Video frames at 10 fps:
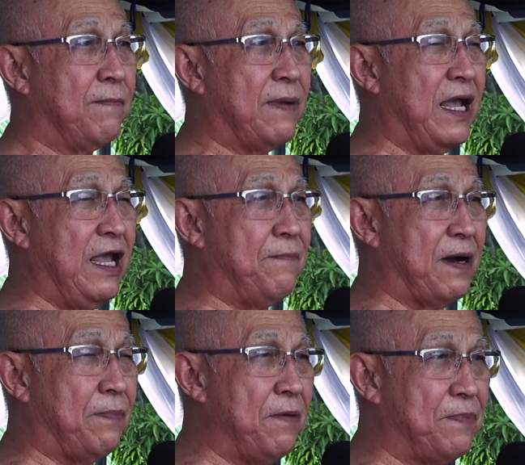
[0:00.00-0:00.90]
ไปป
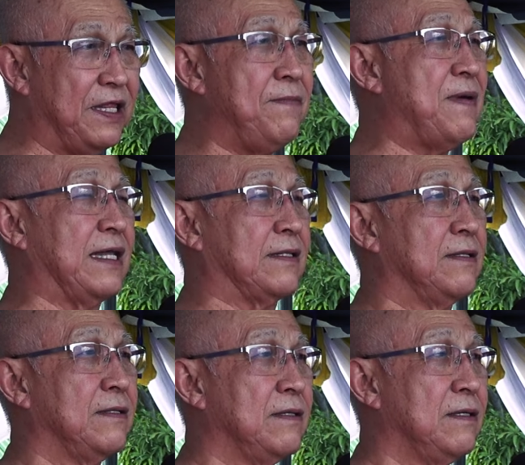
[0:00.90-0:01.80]
ระพฤติปฏิบัติ
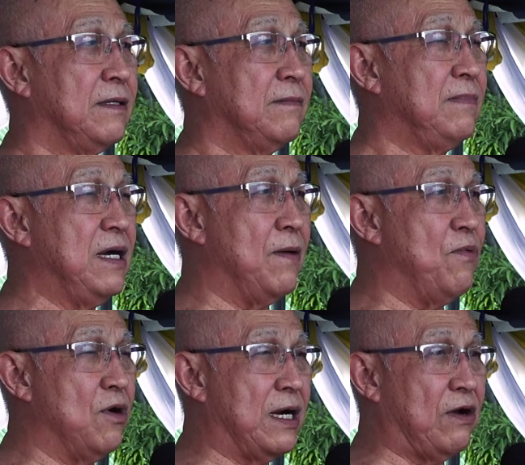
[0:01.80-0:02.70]
เมื่อพ
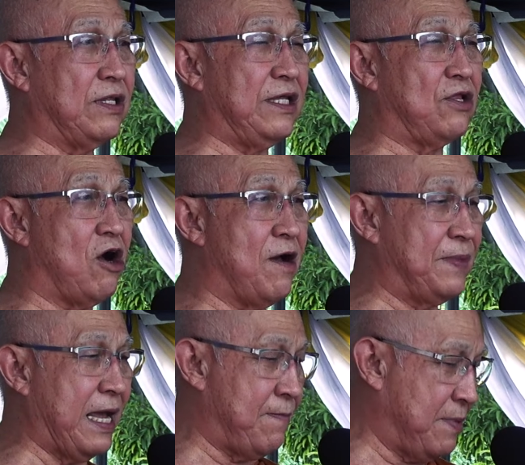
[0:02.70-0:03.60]
วกเราได้น้อม
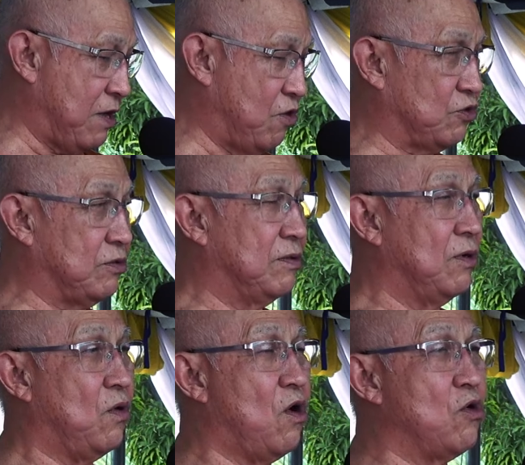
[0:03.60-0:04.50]
นำเอา
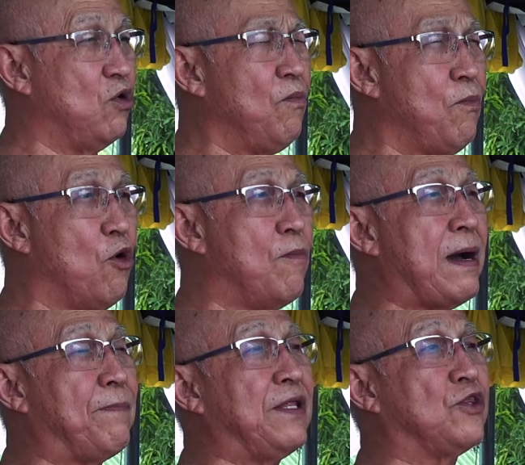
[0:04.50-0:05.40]
องค์หลวงปู่มา
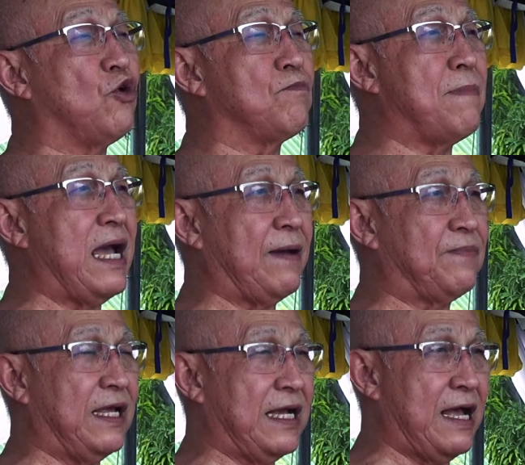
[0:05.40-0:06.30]
เป็นต้นแบบ
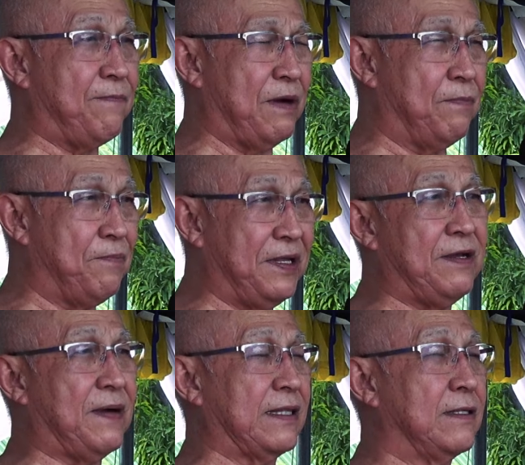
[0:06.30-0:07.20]
ในการประพฤติปฏิ
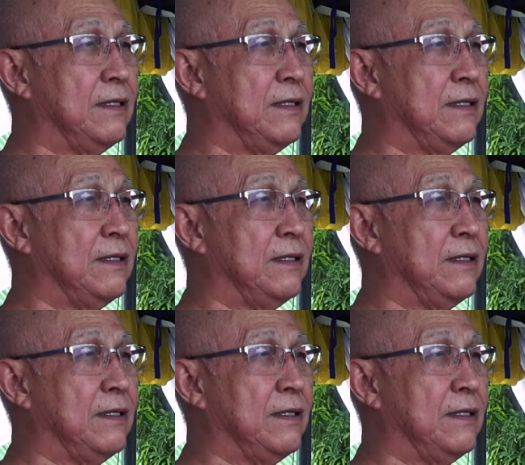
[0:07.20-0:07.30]
บัติ